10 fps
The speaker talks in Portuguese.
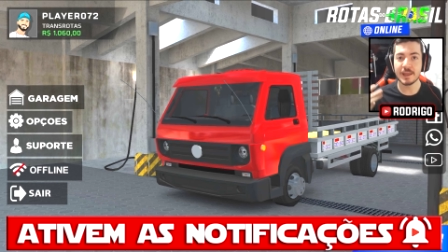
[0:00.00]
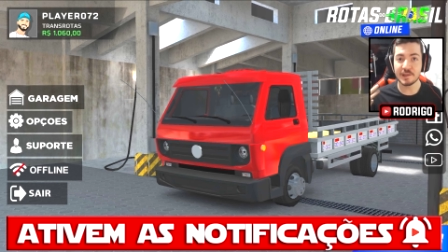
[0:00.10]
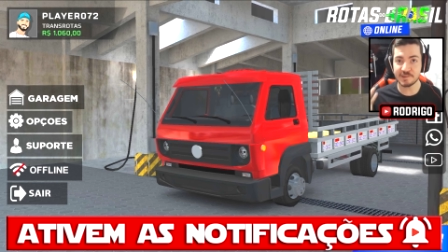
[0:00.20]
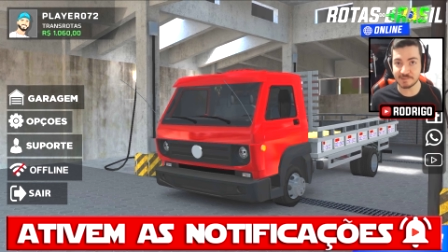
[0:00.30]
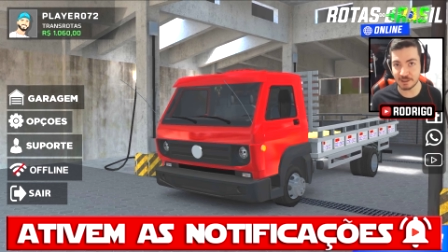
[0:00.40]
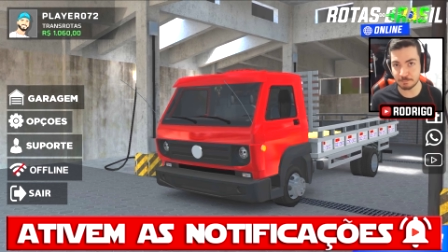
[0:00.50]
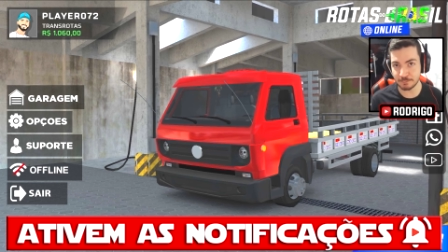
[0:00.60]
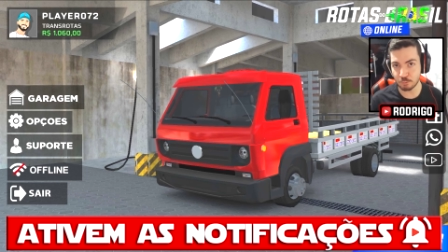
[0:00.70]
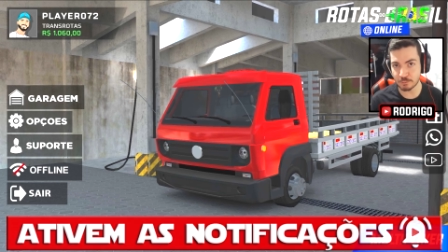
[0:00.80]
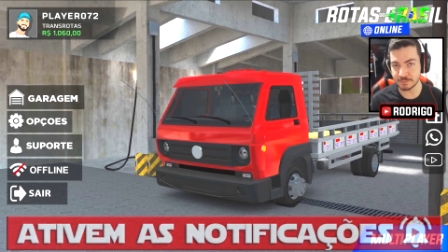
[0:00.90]
sempre
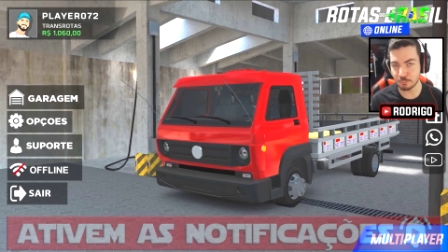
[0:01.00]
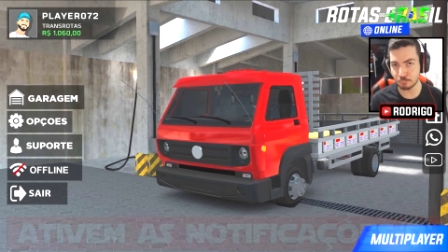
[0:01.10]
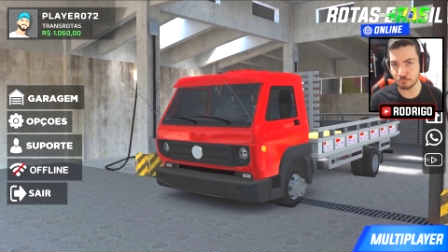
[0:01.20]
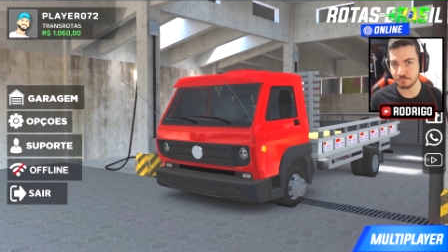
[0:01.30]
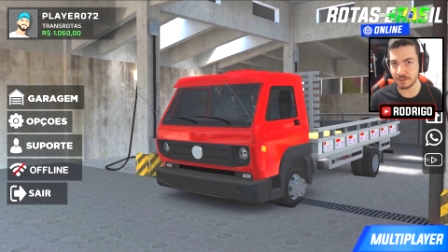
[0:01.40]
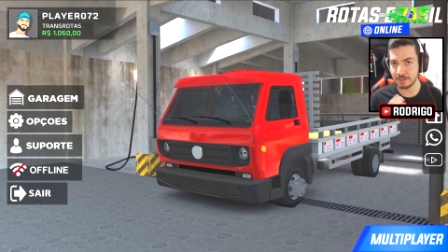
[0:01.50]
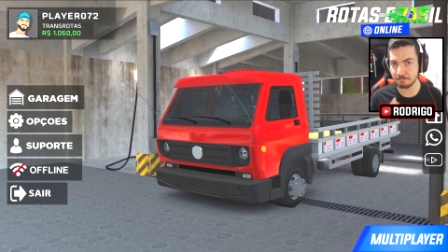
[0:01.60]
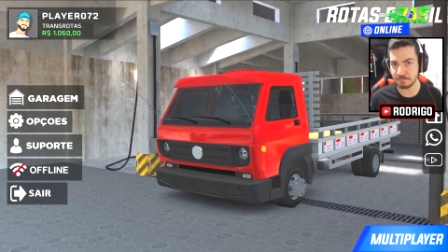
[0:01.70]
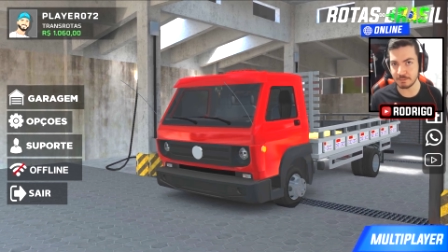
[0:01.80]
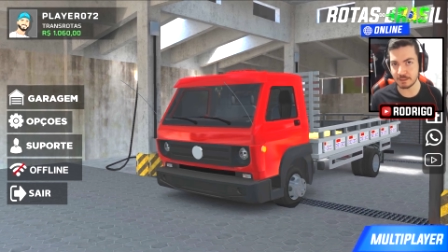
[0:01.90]
conteúdos em
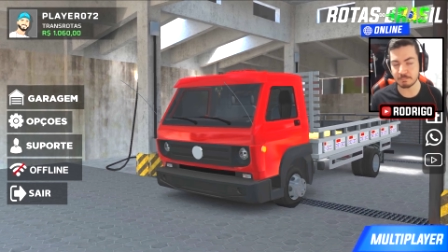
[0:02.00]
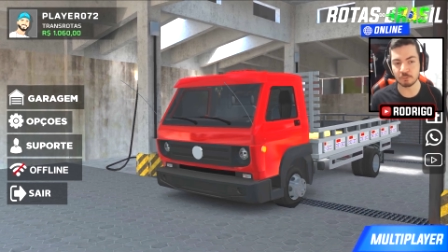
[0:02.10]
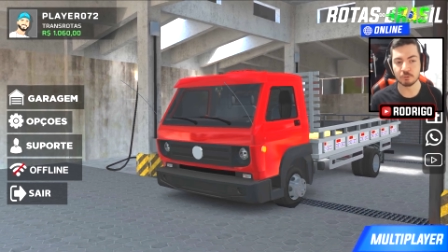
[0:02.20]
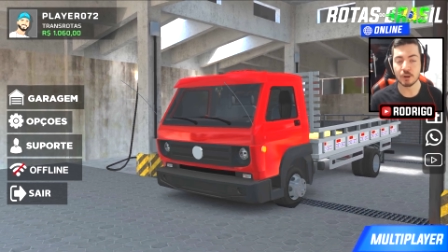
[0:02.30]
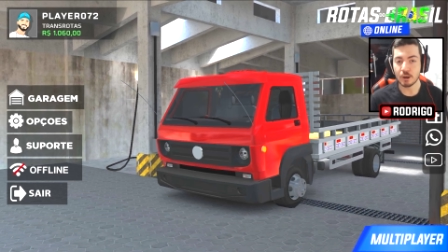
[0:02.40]
primeira mão.